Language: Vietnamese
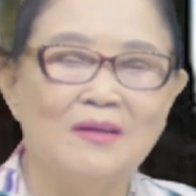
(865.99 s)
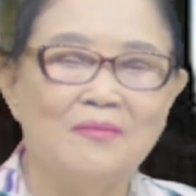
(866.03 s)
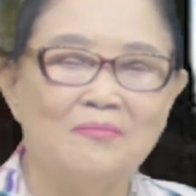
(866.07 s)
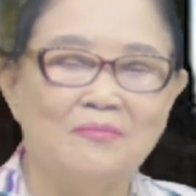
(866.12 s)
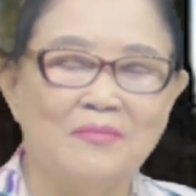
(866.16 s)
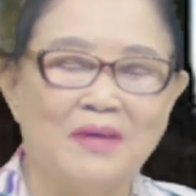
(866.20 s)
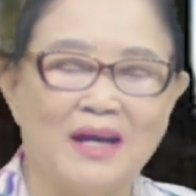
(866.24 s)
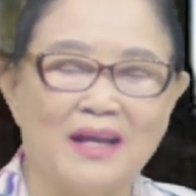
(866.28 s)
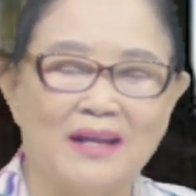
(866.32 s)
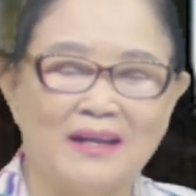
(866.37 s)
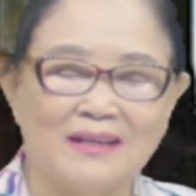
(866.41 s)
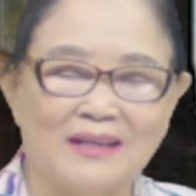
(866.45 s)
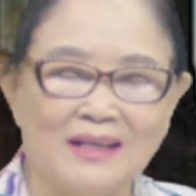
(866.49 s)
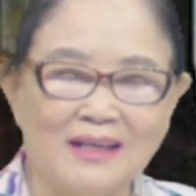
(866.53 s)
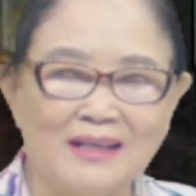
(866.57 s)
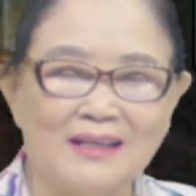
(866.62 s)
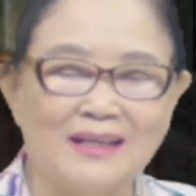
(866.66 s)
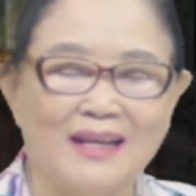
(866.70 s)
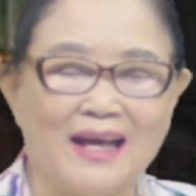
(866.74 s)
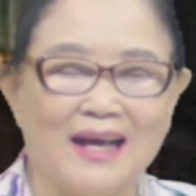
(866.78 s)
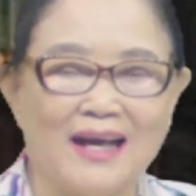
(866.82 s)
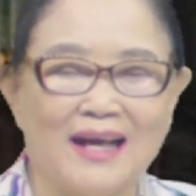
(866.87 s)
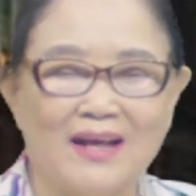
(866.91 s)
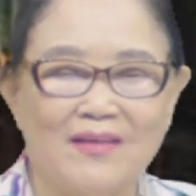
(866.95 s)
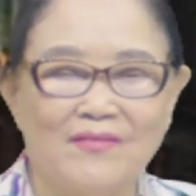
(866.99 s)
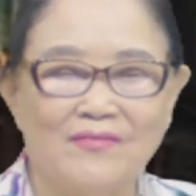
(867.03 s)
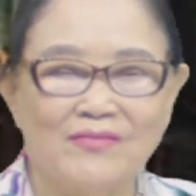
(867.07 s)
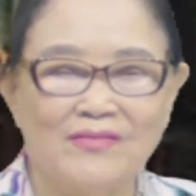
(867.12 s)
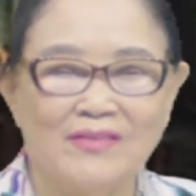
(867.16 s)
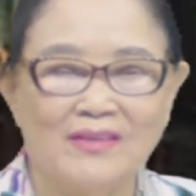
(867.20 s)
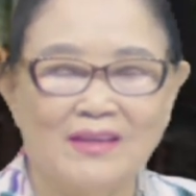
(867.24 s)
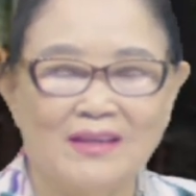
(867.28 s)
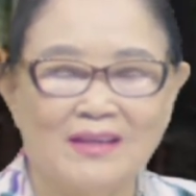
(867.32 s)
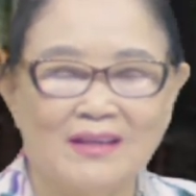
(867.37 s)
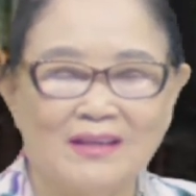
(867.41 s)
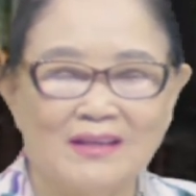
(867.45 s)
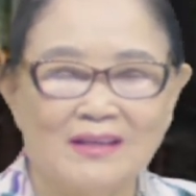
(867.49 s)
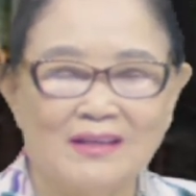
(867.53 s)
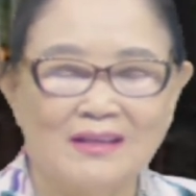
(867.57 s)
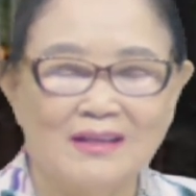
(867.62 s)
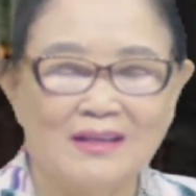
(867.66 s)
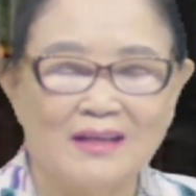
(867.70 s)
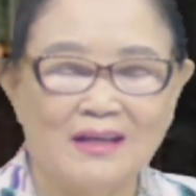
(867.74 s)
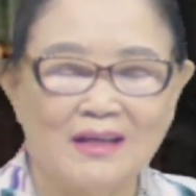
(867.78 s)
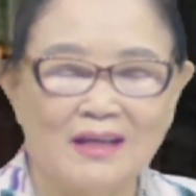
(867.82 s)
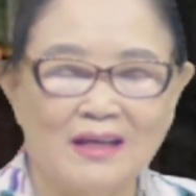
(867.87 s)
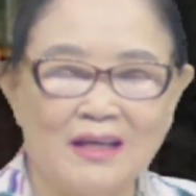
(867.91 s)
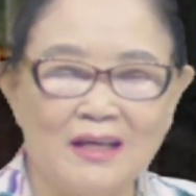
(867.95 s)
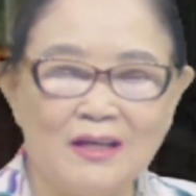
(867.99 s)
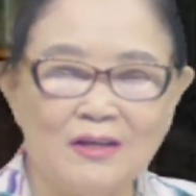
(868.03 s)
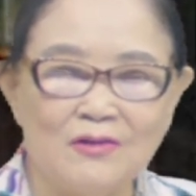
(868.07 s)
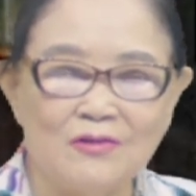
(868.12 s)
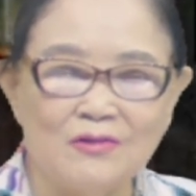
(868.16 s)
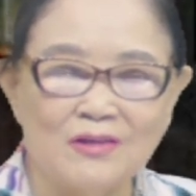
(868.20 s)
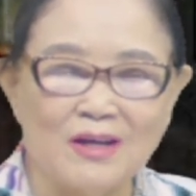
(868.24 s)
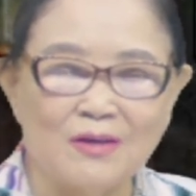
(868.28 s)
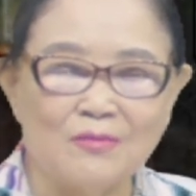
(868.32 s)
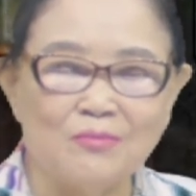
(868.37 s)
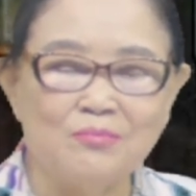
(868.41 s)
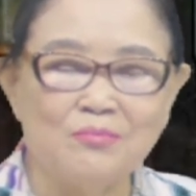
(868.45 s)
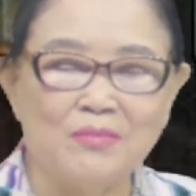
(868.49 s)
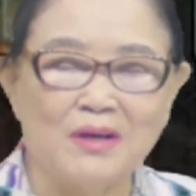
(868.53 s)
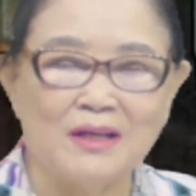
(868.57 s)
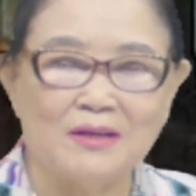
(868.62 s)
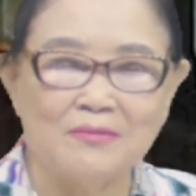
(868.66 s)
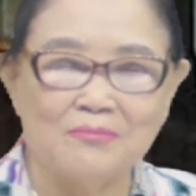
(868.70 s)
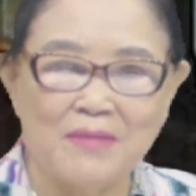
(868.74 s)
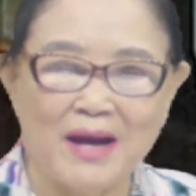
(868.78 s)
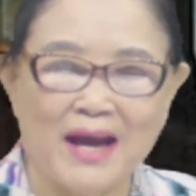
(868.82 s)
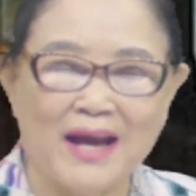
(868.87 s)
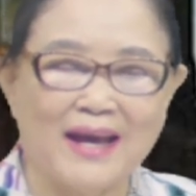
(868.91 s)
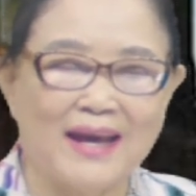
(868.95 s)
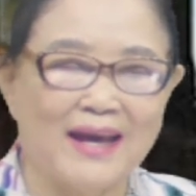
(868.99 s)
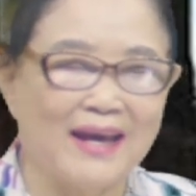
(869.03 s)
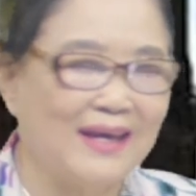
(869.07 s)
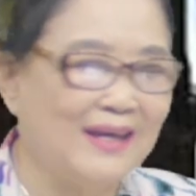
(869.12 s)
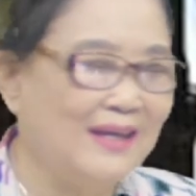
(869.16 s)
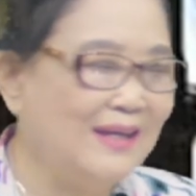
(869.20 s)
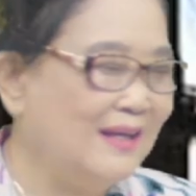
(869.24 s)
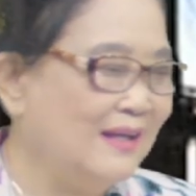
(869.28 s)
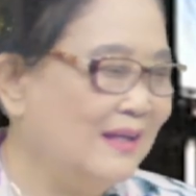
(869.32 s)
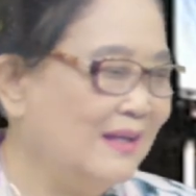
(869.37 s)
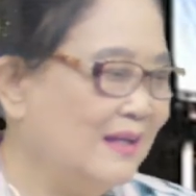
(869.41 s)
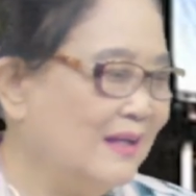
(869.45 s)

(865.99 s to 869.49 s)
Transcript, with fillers: mà rất là yêu công bình bác ái.